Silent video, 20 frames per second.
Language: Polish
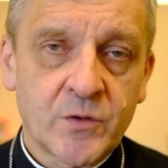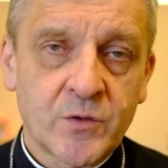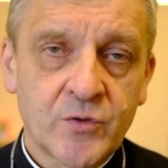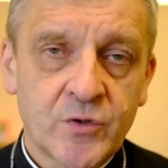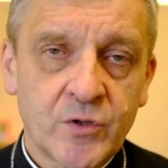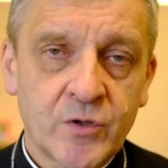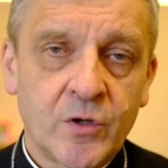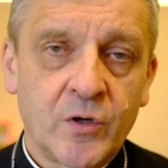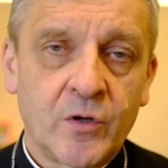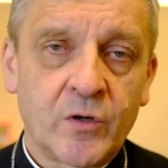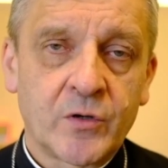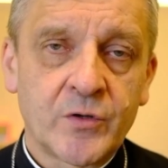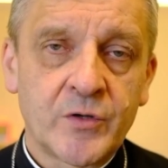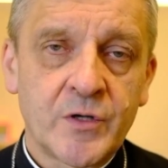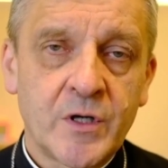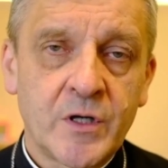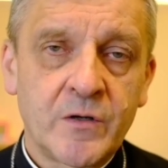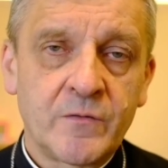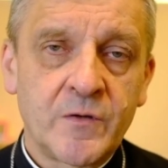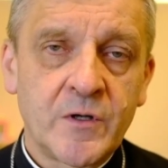którzy go
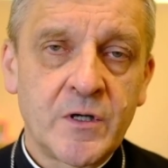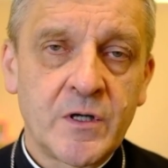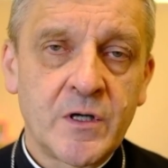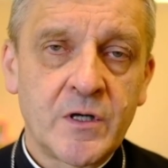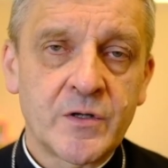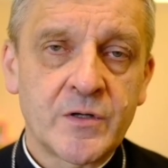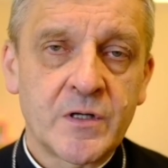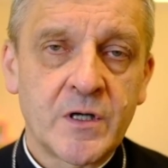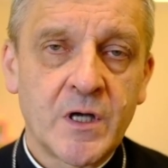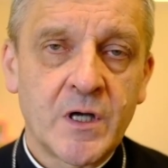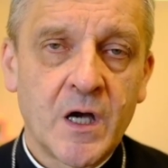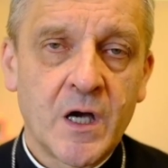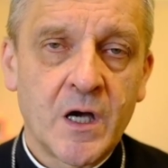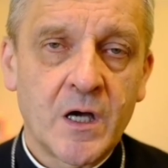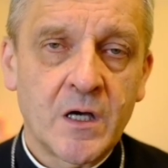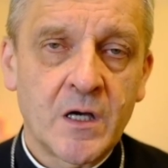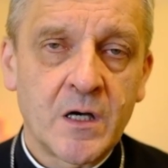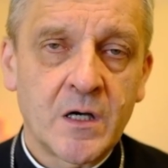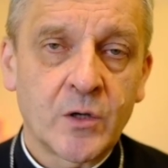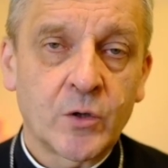chcieli wynieść
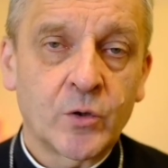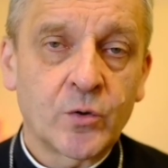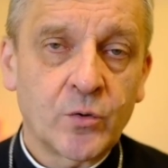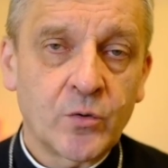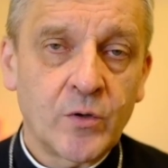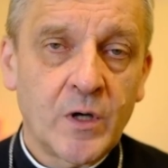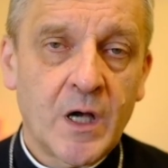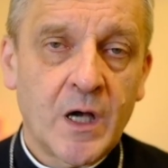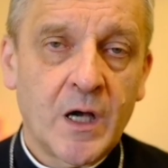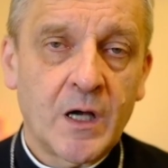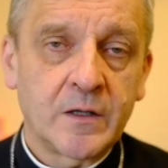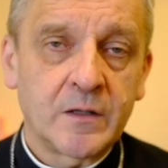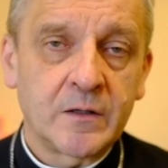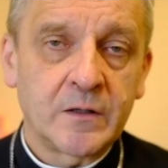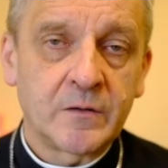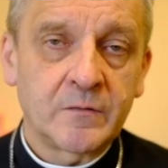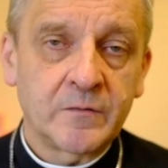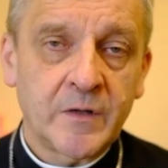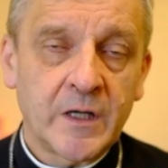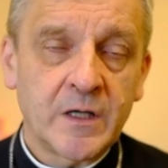na króla
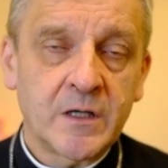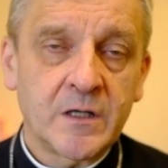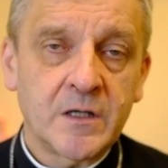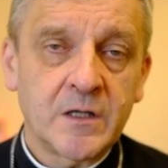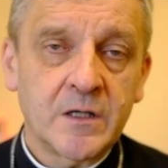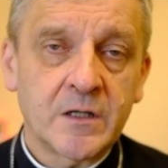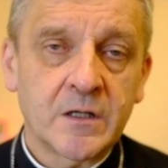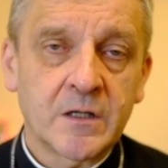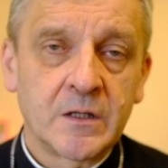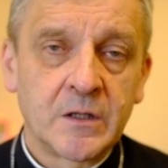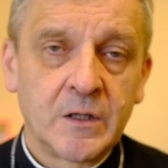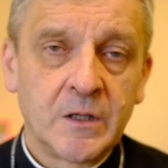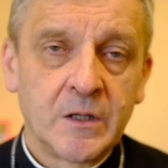Węgier.